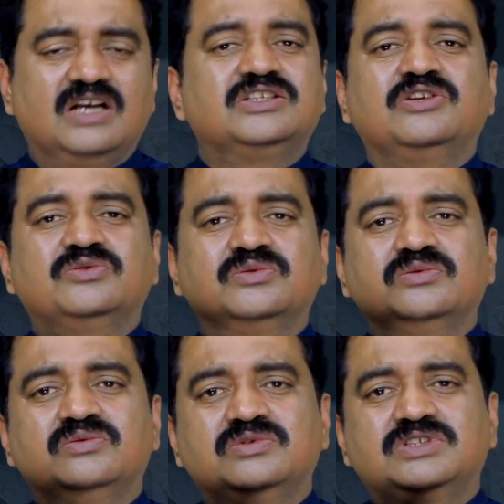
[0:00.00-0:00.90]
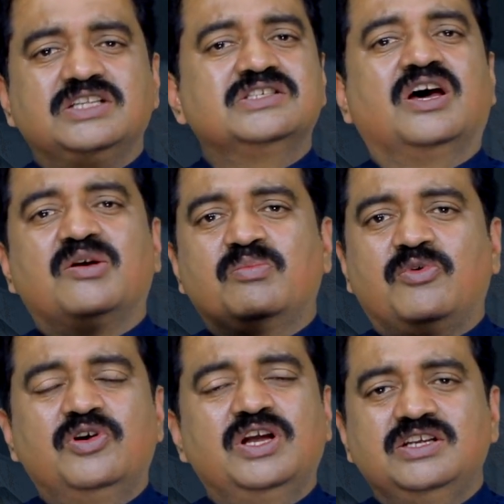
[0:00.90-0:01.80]
అసలు సెన్సార్
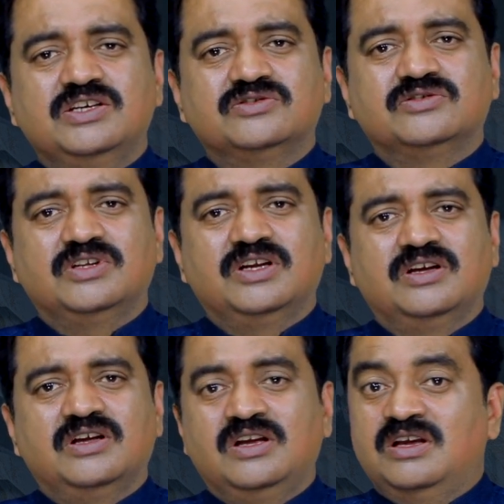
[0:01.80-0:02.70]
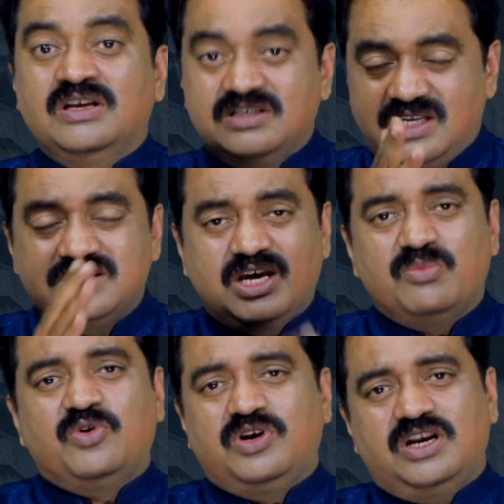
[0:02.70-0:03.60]
బోర్డు ఏం చేస్తుంది
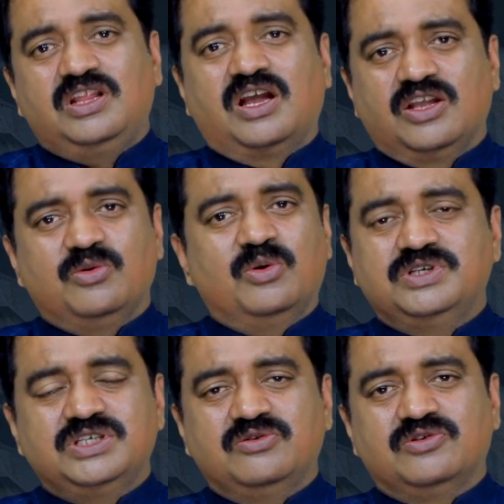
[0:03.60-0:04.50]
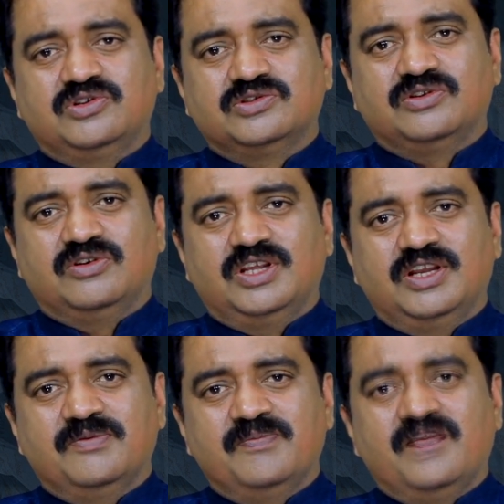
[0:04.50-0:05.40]
సెన్సార్ బోర్డు అంటే నాకు ఇంకో విషయం
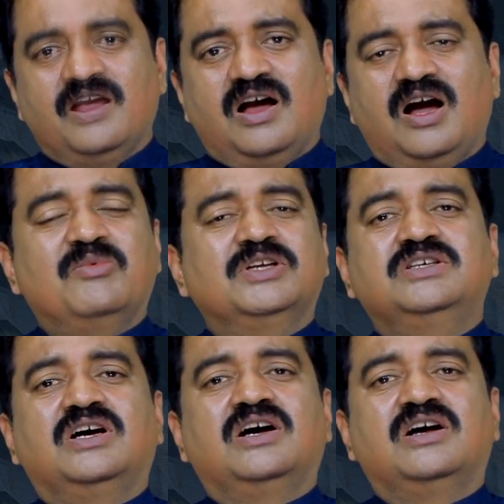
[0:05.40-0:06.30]
గుర్తొస్తుంది ఆ మధ్య